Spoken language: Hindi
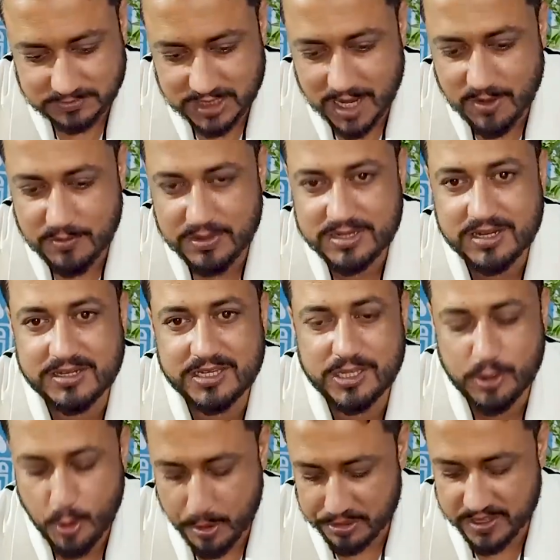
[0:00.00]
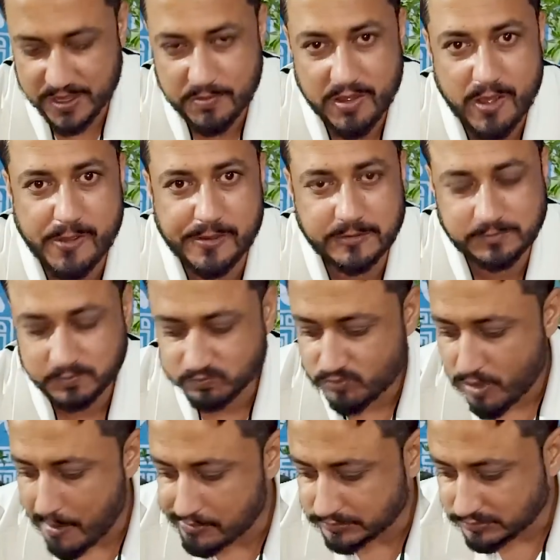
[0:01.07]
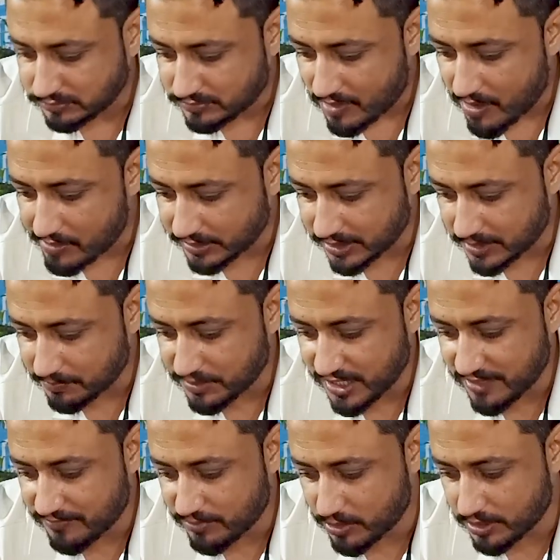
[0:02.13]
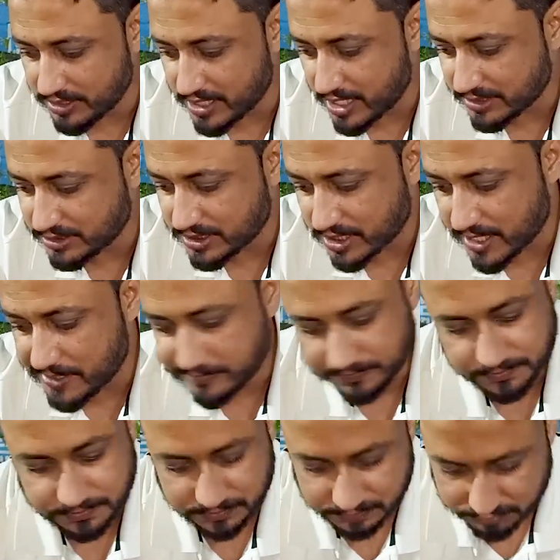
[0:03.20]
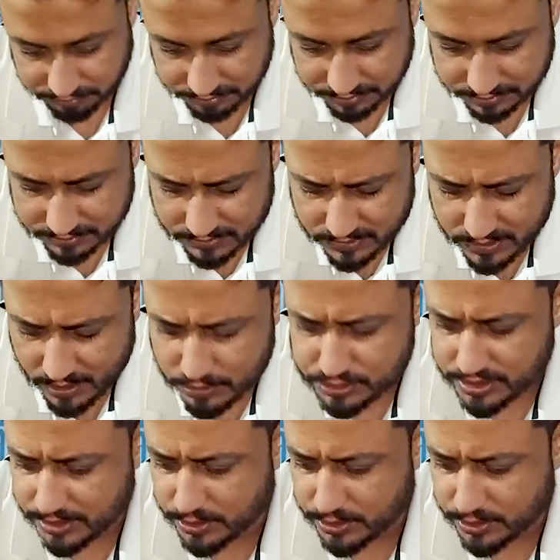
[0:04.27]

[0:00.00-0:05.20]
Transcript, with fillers: चाहे वो मटन की हो कीमा हो या बीफ हो या चिकन उससे